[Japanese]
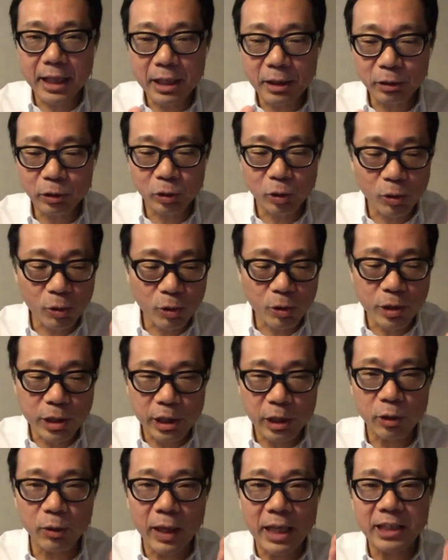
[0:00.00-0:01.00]
ているところ
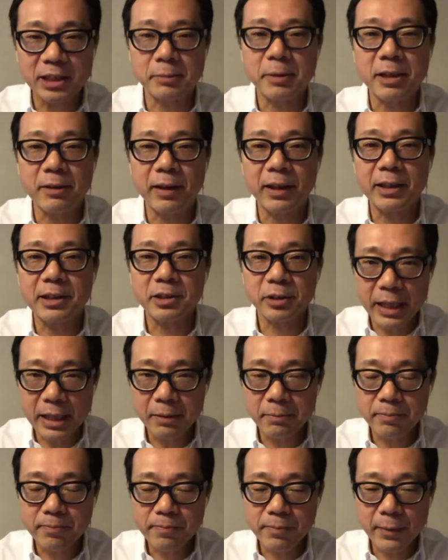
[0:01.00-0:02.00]
に人が集まるわけです
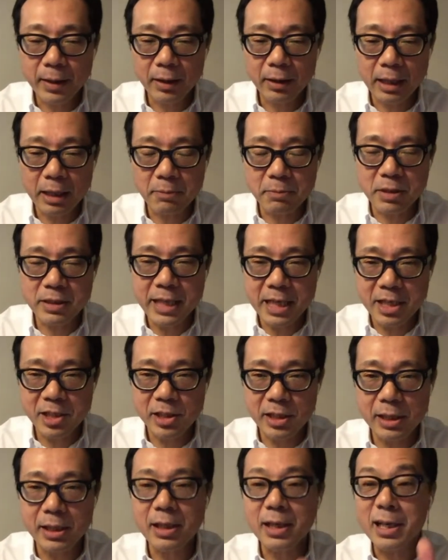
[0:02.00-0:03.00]
ね。だから
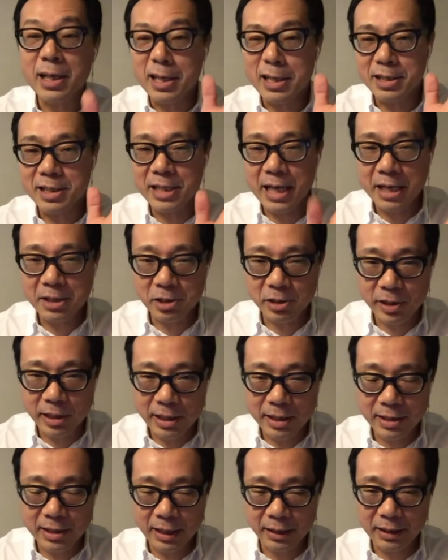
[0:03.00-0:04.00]
昔、ジャズ
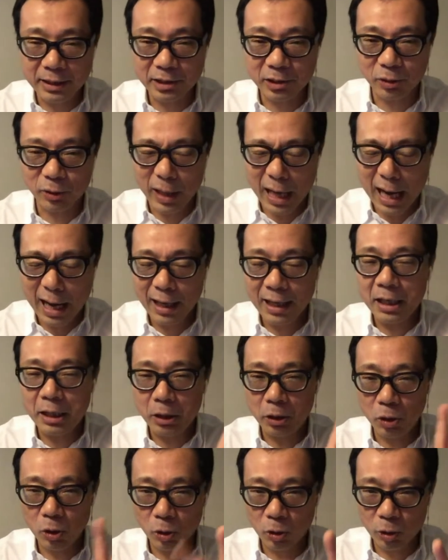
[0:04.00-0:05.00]
喫茶ですとか、
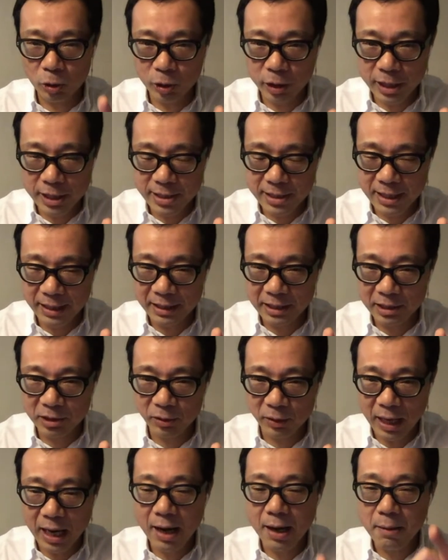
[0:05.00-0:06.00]
ロック喫茶です
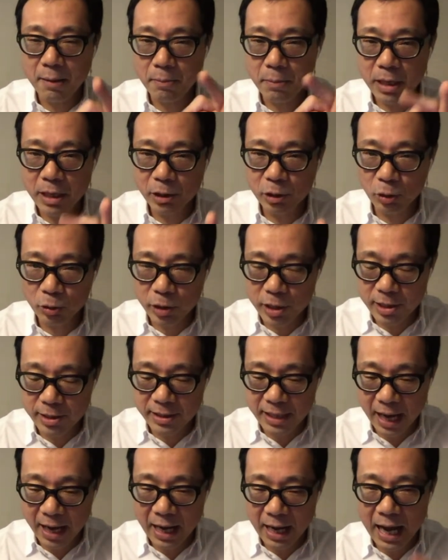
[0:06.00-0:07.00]
とか、名曲喫
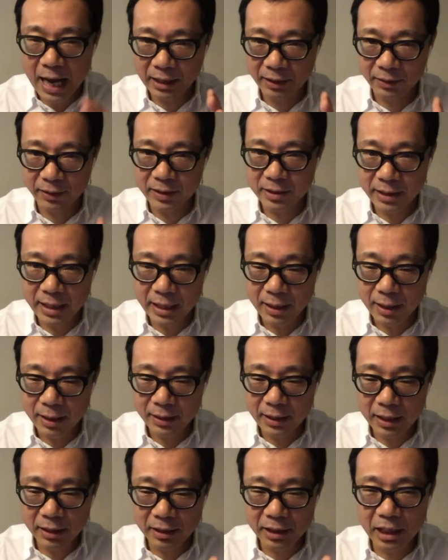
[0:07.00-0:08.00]
茶があったんですね。
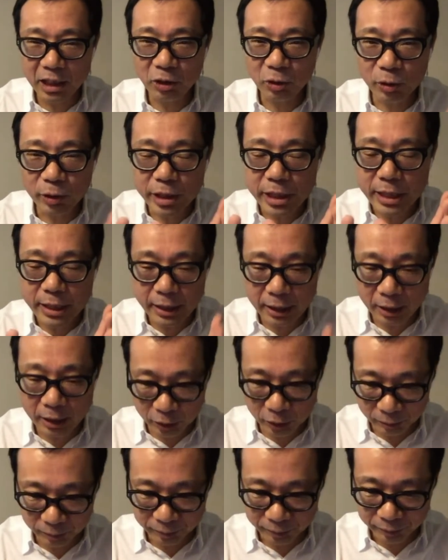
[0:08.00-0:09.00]
鳴ってるところに行
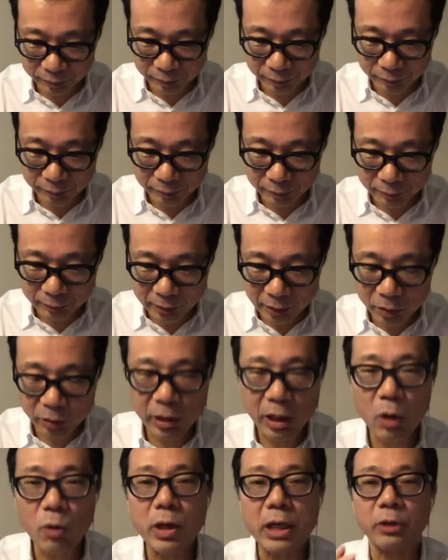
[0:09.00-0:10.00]
く。それ
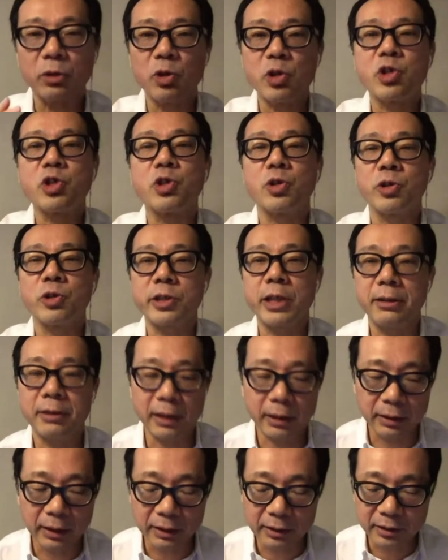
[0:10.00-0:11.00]
が音楽の視聴スタイル
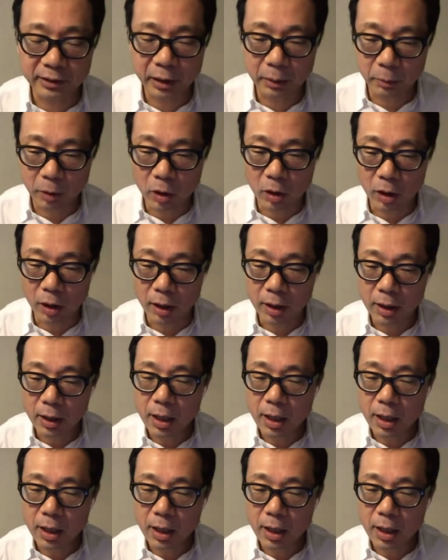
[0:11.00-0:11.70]
だったんですけども、